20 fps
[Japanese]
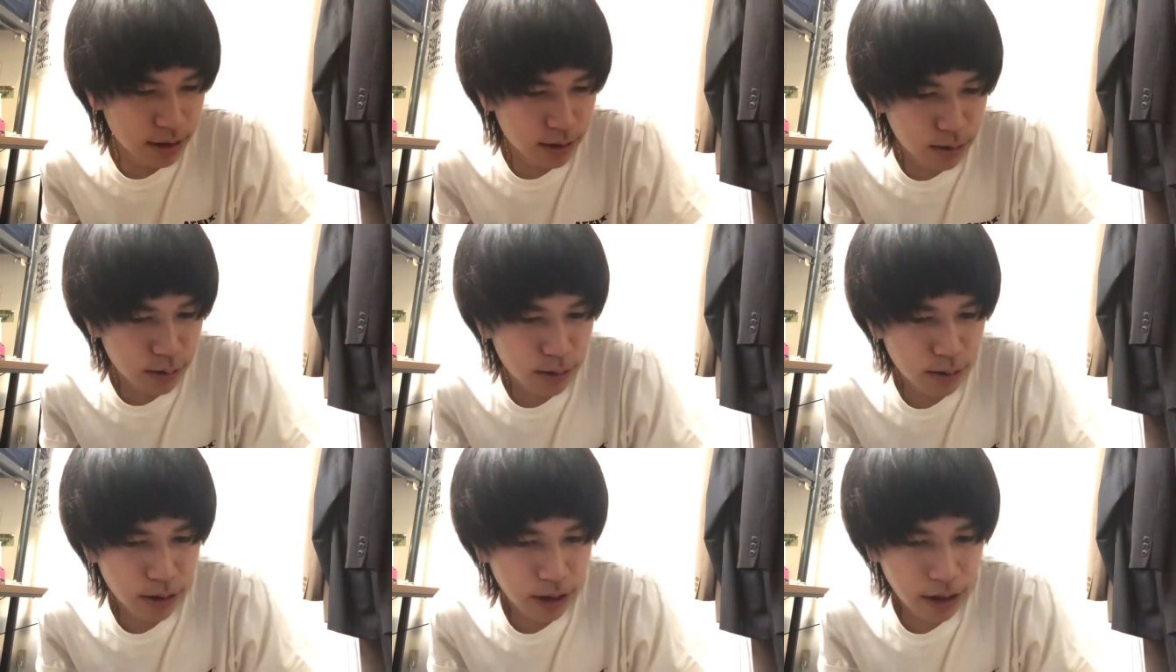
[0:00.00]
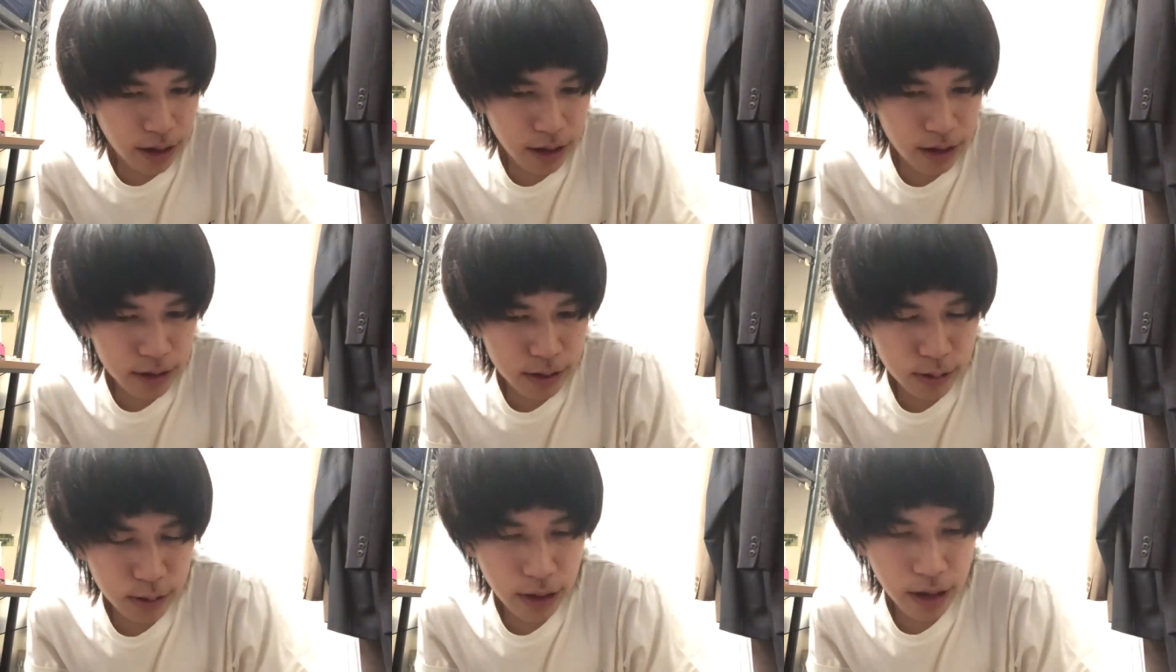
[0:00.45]
けど
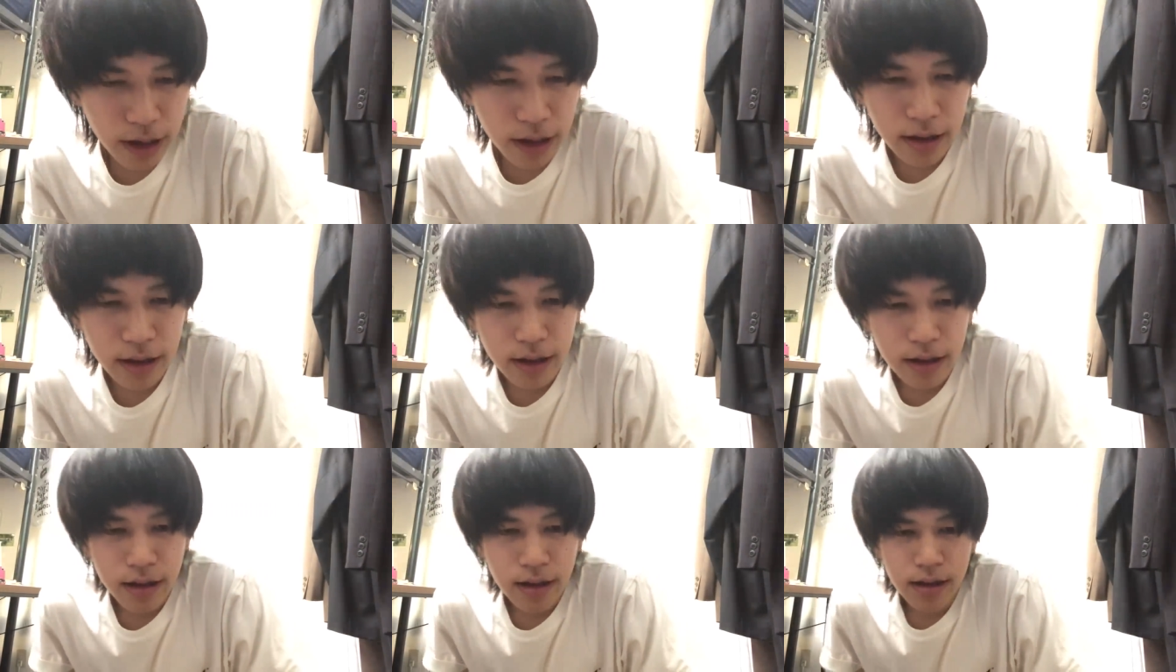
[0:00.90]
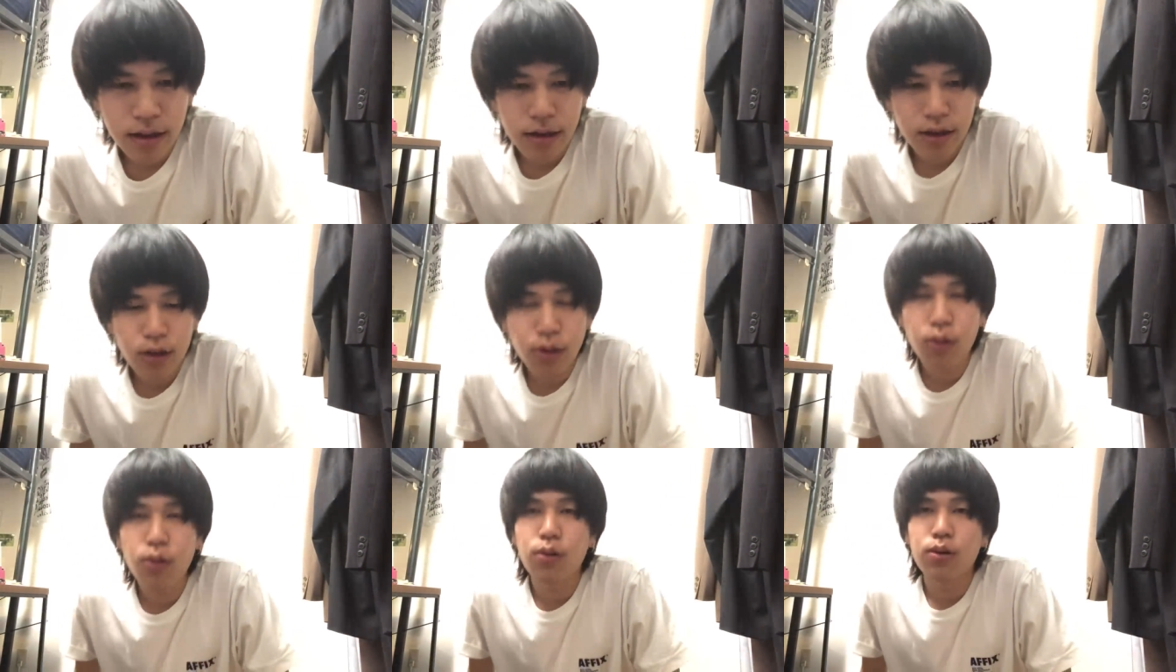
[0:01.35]
えっ、ー、とね
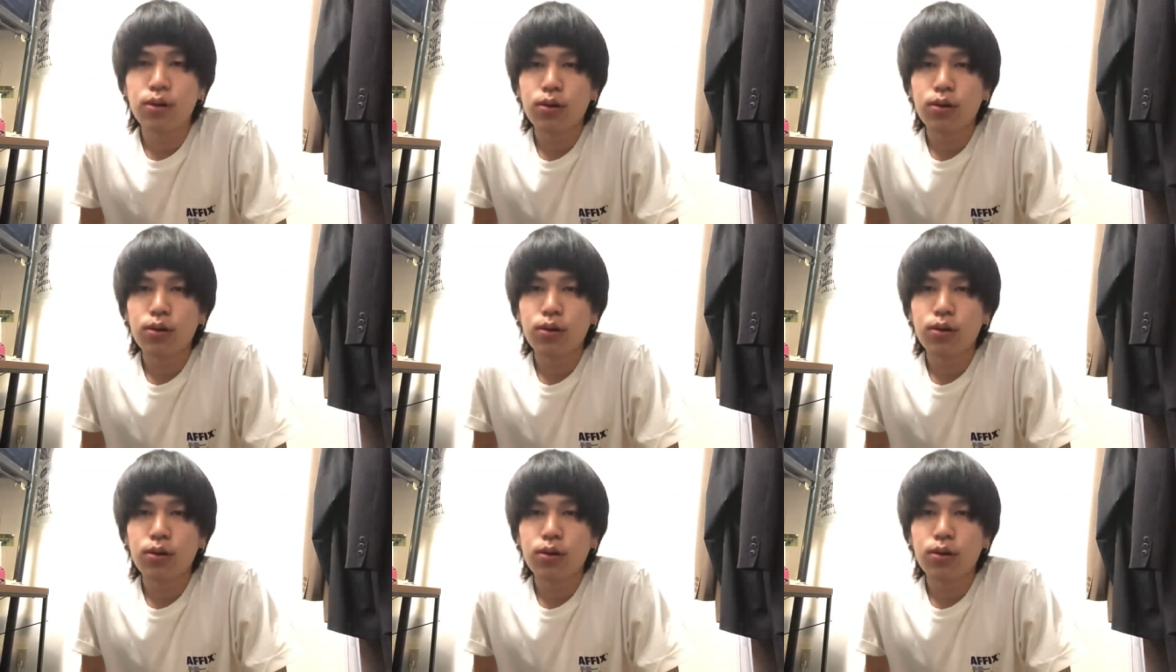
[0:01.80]
今